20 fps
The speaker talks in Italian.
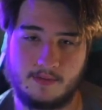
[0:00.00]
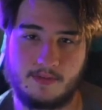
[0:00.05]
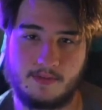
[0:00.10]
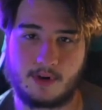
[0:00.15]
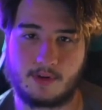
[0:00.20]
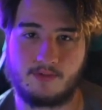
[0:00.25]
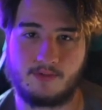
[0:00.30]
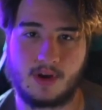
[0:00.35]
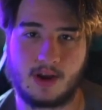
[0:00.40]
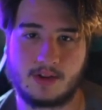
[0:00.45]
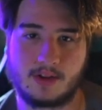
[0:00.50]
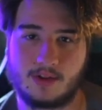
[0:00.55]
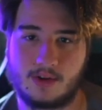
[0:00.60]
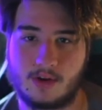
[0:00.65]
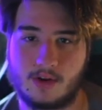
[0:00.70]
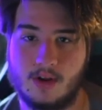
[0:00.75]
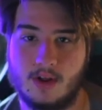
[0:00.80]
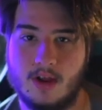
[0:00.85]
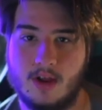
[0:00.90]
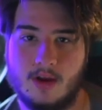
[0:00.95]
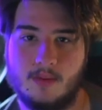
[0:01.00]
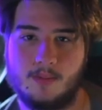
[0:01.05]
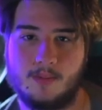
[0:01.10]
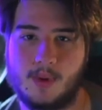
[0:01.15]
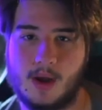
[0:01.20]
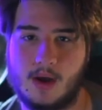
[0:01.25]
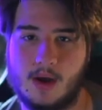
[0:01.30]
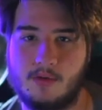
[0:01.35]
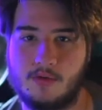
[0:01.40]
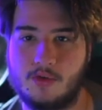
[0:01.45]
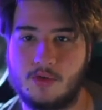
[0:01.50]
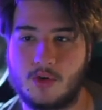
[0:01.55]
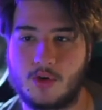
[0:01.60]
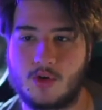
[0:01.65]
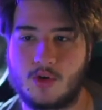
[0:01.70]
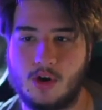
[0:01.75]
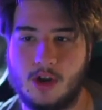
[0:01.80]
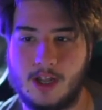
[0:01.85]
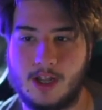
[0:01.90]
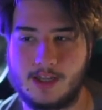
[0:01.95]
form factor ma uno
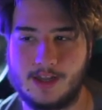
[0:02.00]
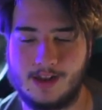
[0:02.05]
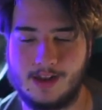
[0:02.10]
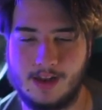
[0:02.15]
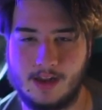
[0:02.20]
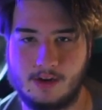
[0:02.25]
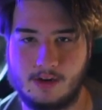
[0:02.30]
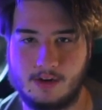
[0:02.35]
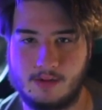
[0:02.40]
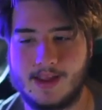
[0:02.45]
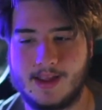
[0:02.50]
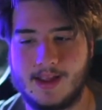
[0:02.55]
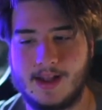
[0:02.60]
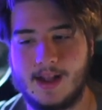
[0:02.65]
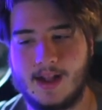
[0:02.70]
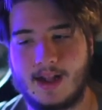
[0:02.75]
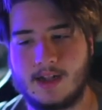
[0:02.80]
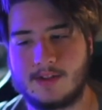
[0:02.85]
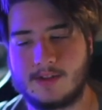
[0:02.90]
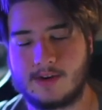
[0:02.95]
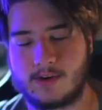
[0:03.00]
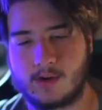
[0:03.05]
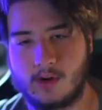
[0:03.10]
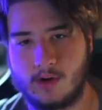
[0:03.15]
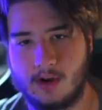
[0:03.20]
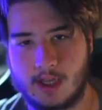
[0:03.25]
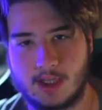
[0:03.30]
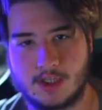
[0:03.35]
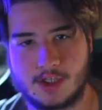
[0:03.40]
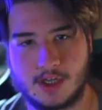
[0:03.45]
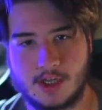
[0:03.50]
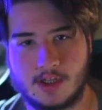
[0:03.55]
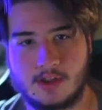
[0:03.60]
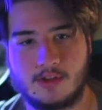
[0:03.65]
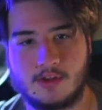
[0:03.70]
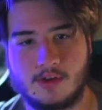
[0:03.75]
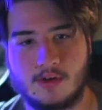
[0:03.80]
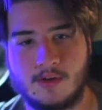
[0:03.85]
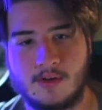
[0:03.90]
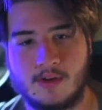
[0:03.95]
con l'anellino e l'altro con
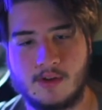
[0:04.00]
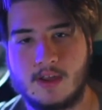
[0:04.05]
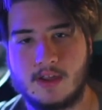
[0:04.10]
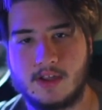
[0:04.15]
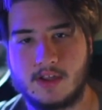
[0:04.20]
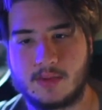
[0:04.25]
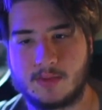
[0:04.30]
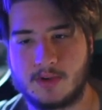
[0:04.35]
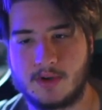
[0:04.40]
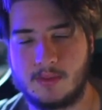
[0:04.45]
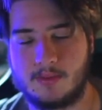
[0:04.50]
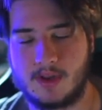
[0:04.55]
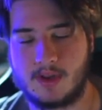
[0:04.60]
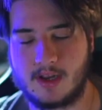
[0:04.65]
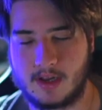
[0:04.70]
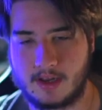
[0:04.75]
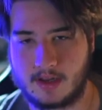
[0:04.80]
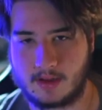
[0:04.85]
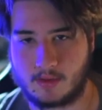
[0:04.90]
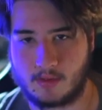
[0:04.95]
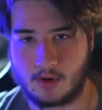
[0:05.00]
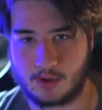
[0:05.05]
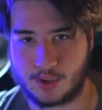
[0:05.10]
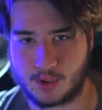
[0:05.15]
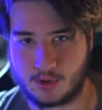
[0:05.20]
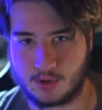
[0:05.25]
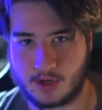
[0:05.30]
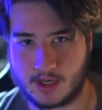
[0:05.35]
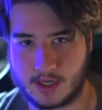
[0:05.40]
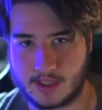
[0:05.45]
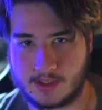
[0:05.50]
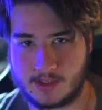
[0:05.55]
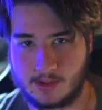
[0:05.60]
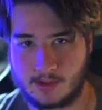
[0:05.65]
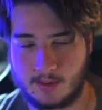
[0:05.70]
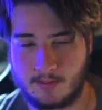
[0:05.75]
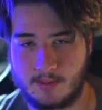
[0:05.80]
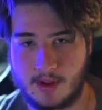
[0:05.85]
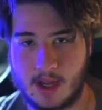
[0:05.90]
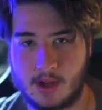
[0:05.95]
l'accetto disponibili in quattro
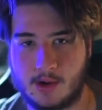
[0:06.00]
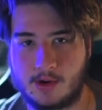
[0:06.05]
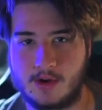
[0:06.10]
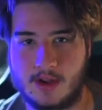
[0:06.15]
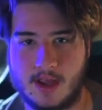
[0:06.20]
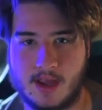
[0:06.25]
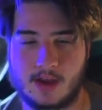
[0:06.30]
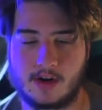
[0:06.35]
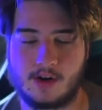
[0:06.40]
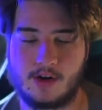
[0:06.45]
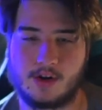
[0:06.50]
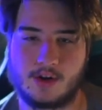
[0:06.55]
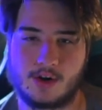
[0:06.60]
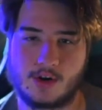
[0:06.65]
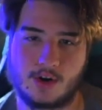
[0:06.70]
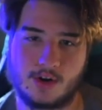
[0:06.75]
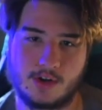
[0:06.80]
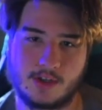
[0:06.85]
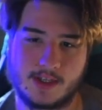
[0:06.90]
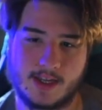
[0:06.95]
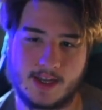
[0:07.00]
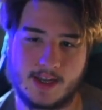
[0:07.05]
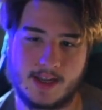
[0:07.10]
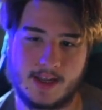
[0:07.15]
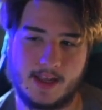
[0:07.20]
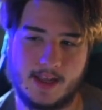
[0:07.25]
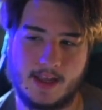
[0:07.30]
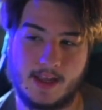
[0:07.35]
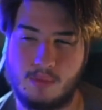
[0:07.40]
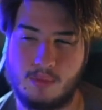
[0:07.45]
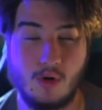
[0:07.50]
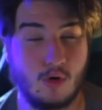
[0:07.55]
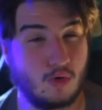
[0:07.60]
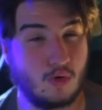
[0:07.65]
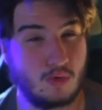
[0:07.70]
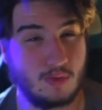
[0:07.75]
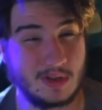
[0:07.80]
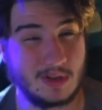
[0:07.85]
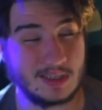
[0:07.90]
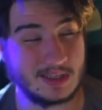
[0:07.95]
colorazioni, bianco, nero, rosa e
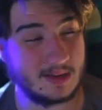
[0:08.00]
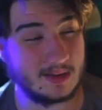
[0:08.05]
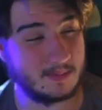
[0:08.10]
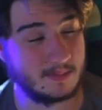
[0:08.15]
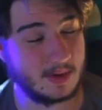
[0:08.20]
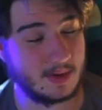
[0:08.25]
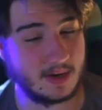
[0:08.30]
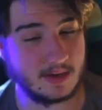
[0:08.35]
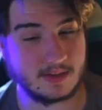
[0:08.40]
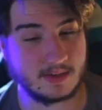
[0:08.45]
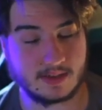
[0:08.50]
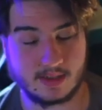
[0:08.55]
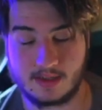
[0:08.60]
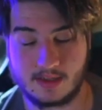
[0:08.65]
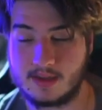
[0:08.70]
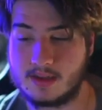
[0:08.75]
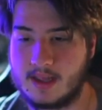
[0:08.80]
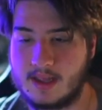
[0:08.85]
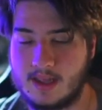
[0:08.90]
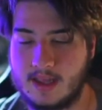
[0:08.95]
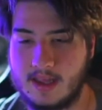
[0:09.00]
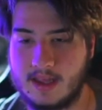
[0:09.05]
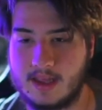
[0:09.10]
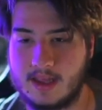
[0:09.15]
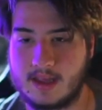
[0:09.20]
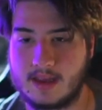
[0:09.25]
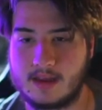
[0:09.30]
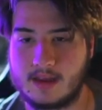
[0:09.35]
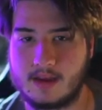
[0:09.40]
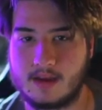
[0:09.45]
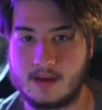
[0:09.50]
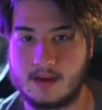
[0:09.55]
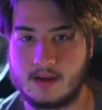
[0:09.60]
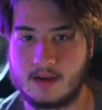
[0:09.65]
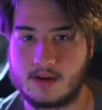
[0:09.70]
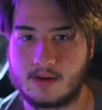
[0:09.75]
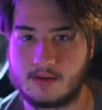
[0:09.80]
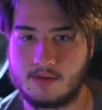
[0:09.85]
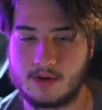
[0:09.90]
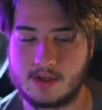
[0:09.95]
blu mi sembra, sì. E
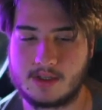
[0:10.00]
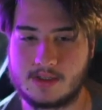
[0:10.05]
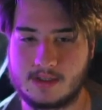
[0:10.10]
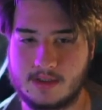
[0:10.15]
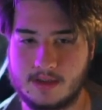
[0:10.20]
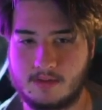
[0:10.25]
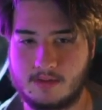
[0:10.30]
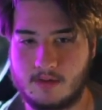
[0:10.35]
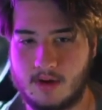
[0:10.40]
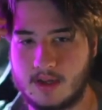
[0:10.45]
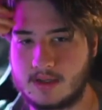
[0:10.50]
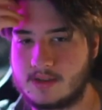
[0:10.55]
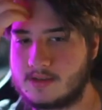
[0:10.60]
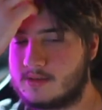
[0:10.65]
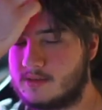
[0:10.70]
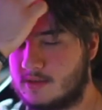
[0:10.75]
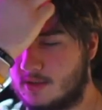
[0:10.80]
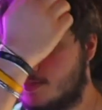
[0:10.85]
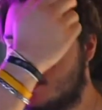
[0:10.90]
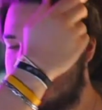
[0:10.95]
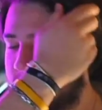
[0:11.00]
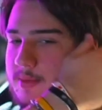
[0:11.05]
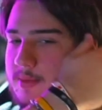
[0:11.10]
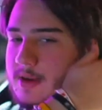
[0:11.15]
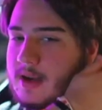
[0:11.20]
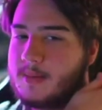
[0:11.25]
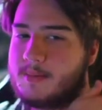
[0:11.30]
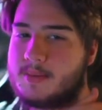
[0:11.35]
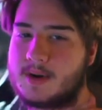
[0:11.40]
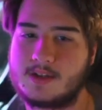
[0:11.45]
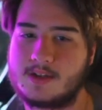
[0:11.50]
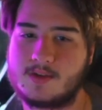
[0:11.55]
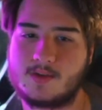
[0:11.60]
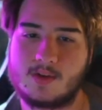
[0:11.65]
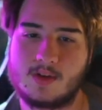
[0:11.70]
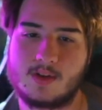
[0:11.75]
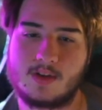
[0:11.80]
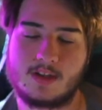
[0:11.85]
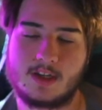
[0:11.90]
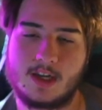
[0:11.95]
eh, questi qua sono disponibili al
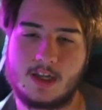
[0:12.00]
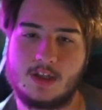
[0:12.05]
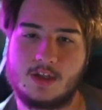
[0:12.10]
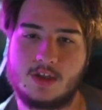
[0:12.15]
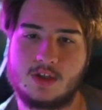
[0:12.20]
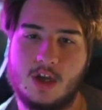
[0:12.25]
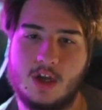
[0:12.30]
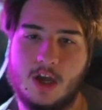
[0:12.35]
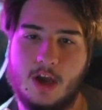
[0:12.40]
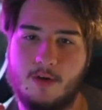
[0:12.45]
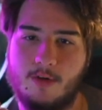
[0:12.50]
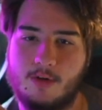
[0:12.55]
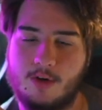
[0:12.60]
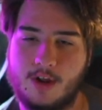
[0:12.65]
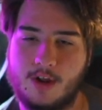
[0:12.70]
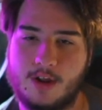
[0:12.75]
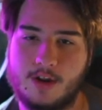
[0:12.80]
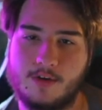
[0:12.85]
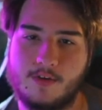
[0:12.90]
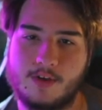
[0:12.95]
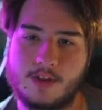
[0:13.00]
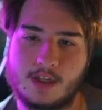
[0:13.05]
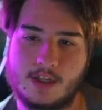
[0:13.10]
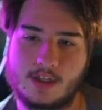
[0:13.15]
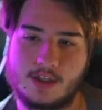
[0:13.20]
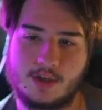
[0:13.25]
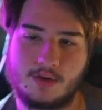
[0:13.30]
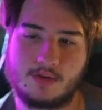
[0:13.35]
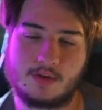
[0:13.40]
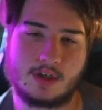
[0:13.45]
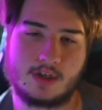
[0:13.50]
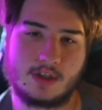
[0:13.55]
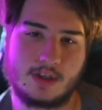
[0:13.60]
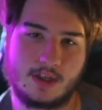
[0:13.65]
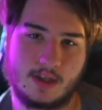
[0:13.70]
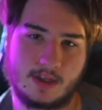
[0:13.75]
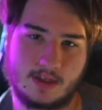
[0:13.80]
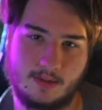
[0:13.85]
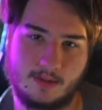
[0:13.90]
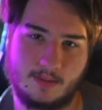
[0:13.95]
prezzo di
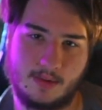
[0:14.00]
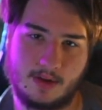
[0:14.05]
13,95€,